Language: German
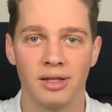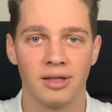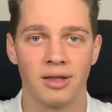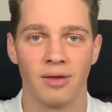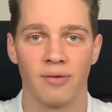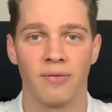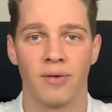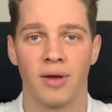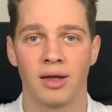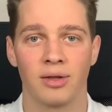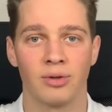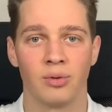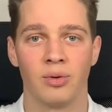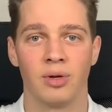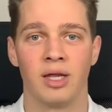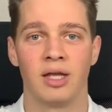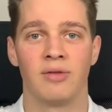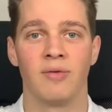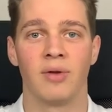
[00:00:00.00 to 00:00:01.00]

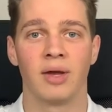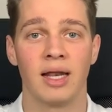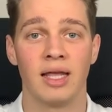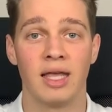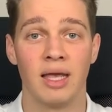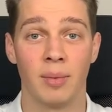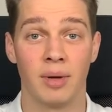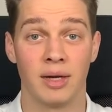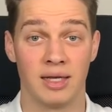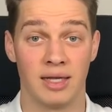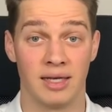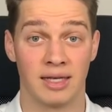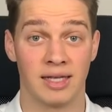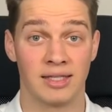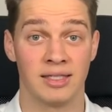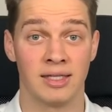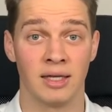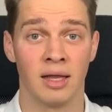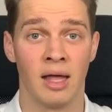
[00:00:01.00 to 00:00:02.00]
Faktor nicht wirklich jemanden
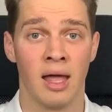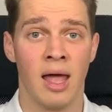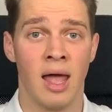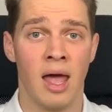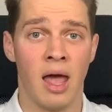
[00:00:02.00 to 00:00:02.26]
interessiert,